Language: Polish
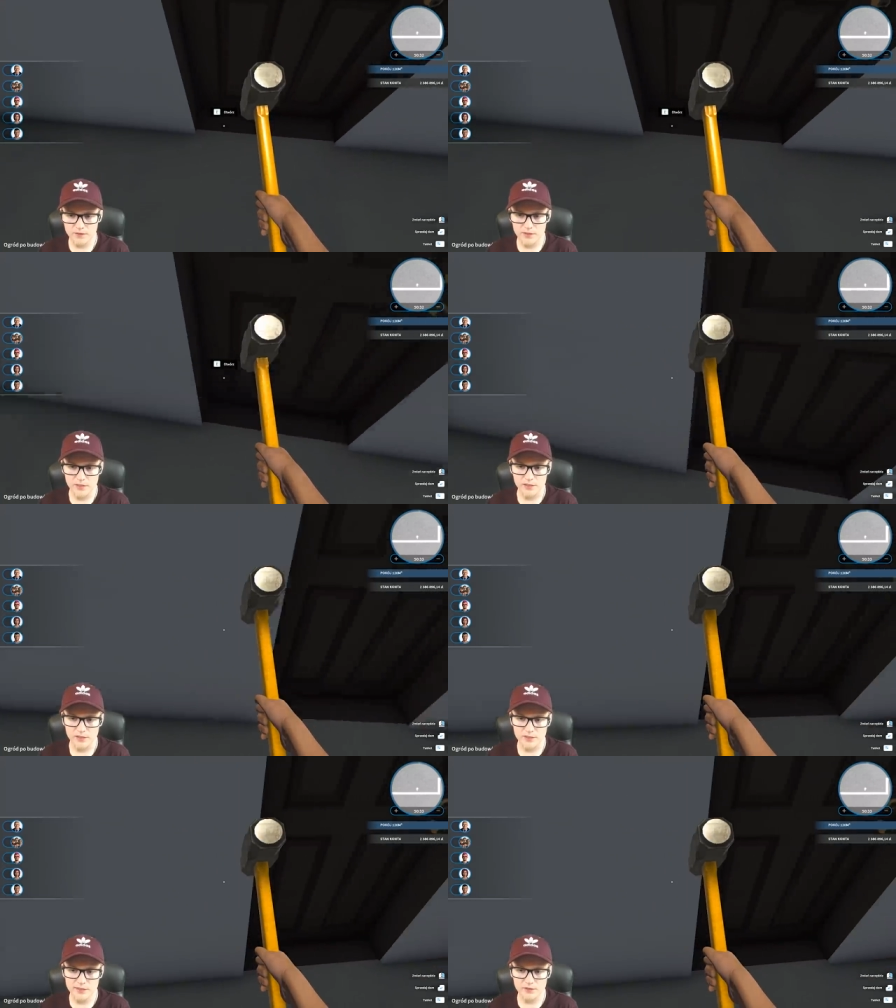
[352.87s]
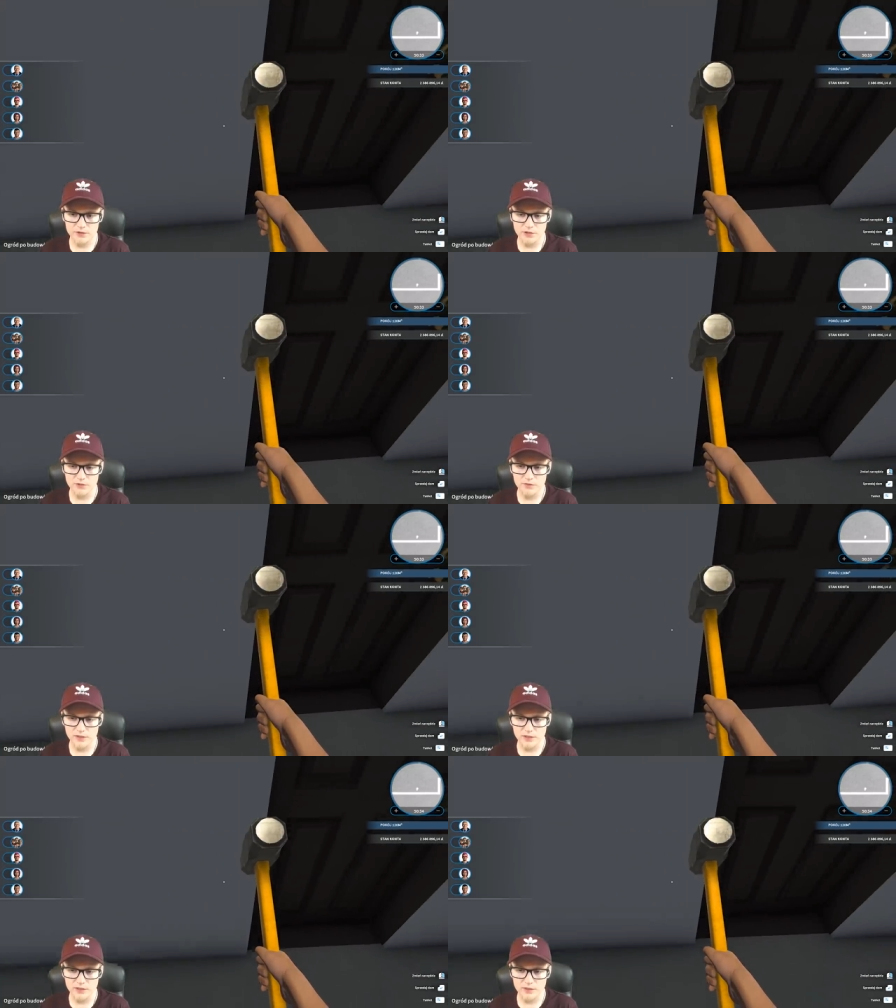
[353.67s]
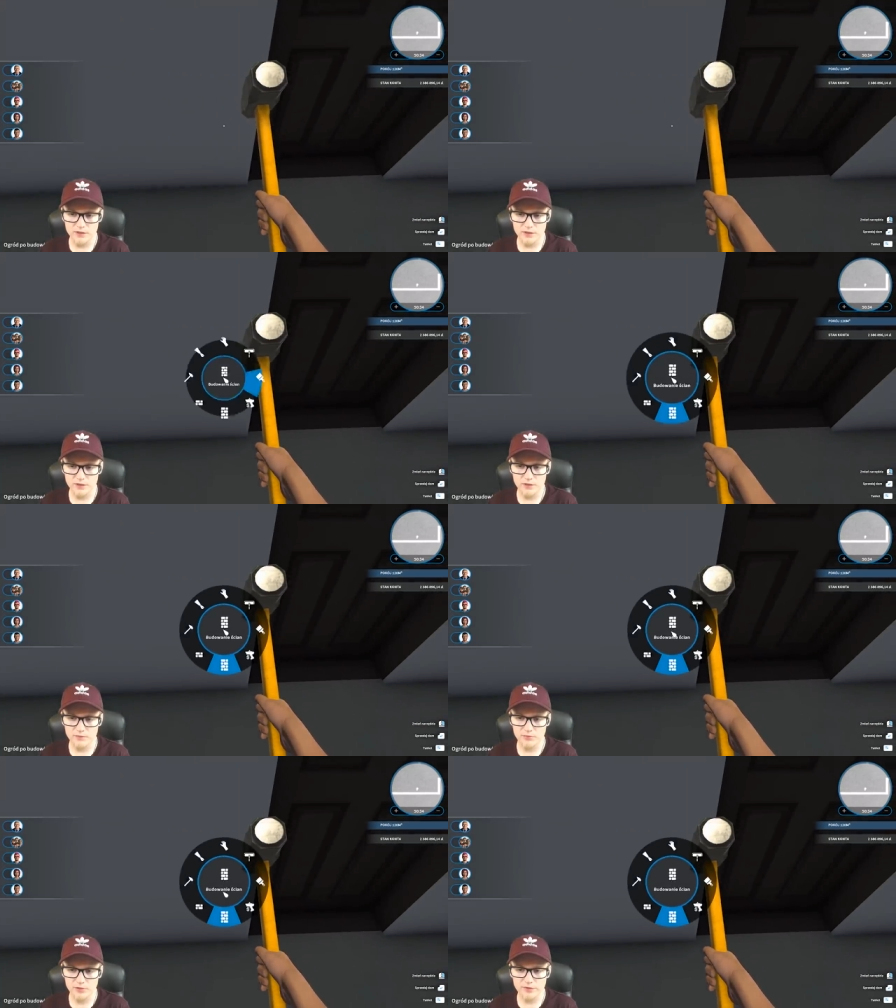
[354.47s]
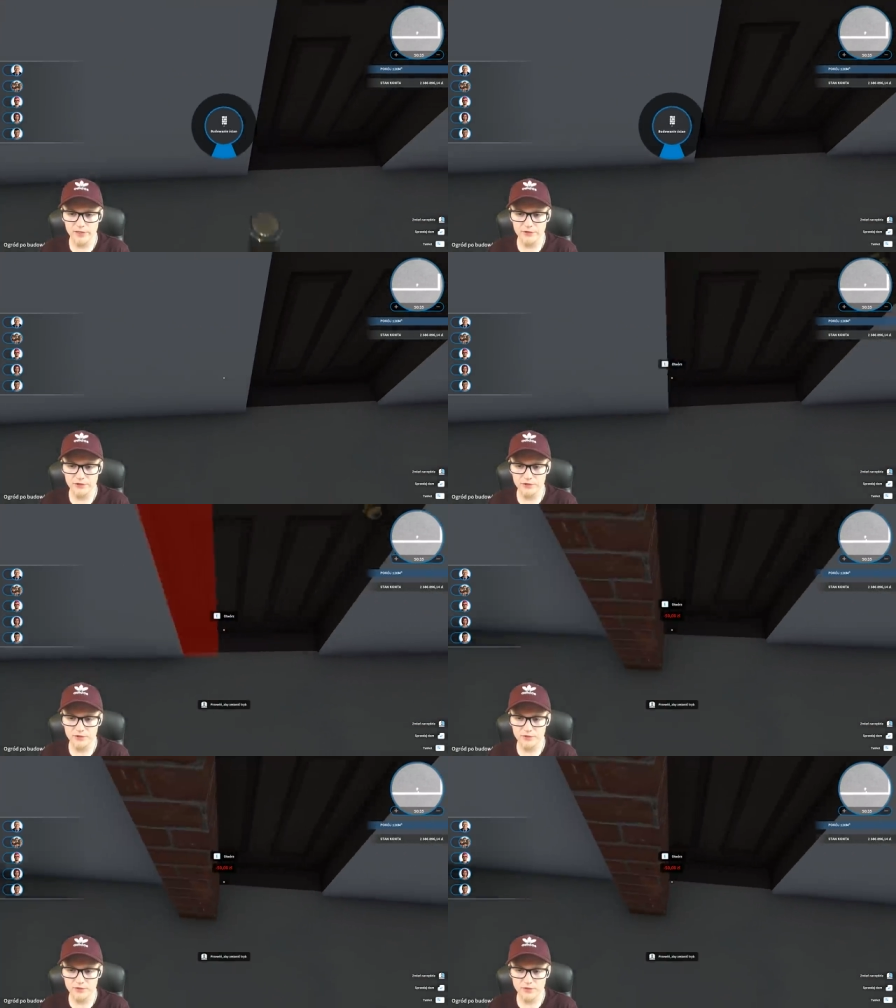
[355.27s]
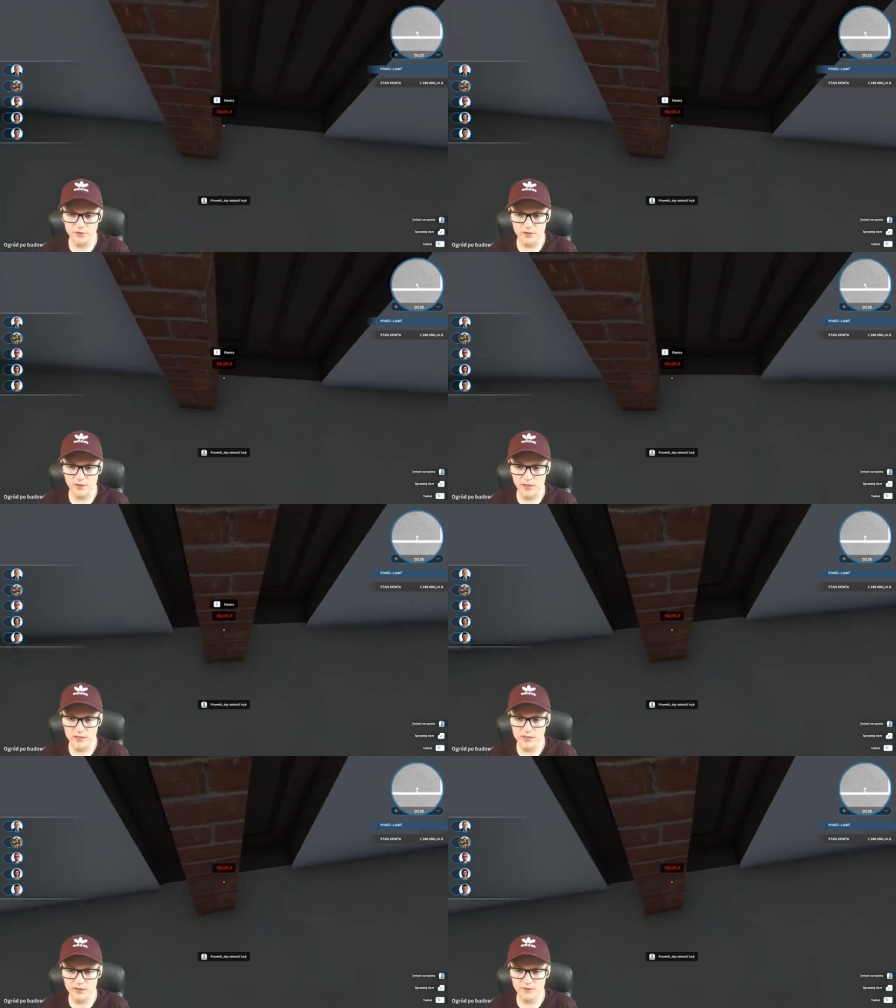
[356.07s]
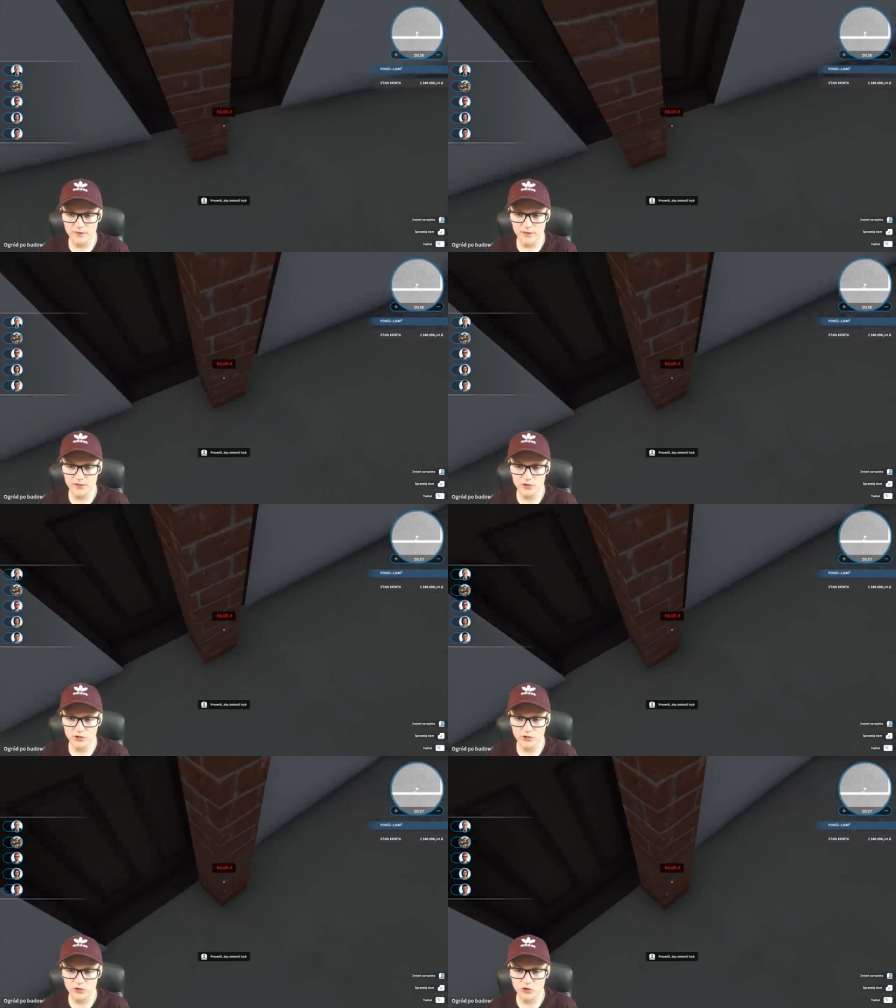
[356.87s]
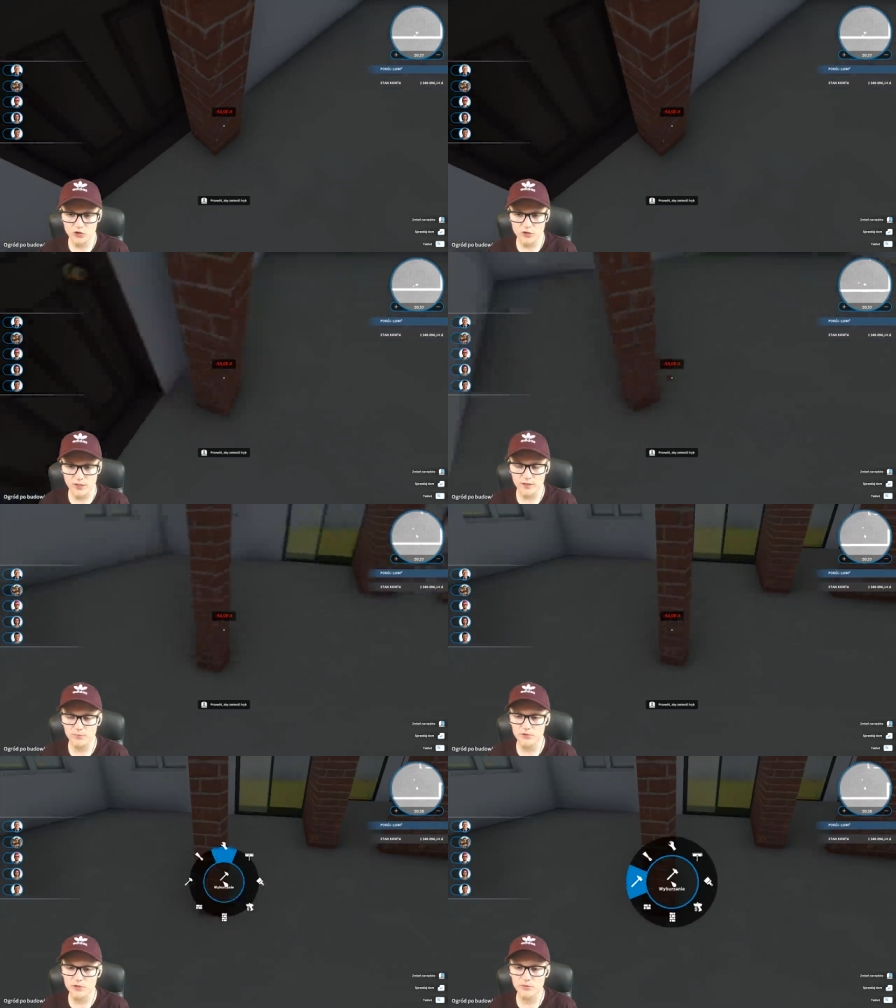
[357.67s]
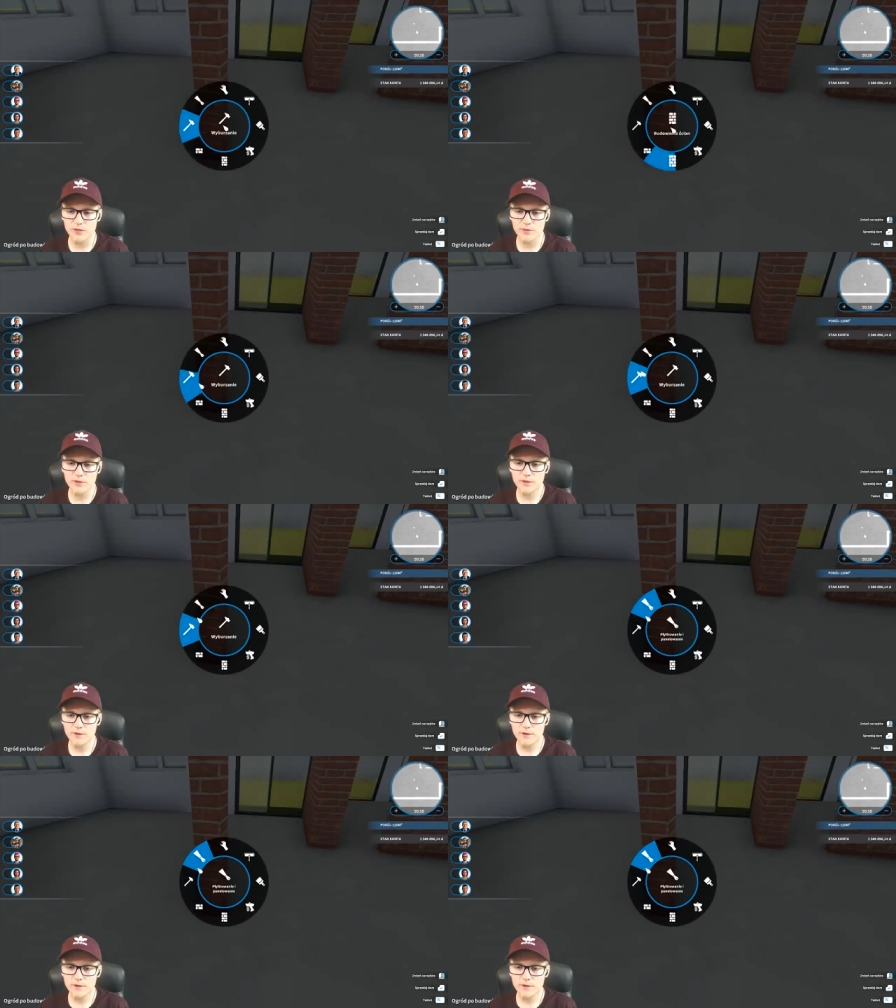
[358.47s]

Z ile tak slocików takich yy, budowlano? Tych raz, dwa, trzy, cztery potrzebujemy.